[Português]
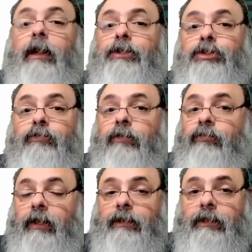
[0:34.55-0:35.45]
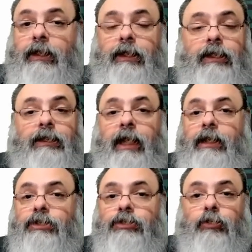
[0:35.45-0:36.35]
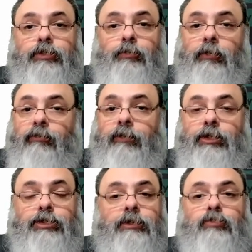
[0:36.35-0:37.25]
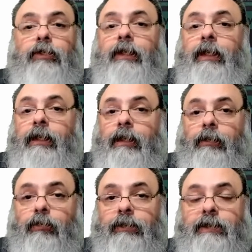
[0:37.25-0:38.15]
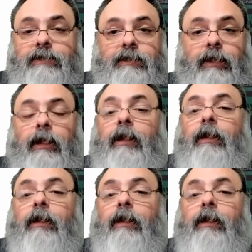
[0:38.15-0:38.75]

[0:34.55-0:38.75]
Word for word: A gente vem falando aqui desde 2020 que isso iria acontecer.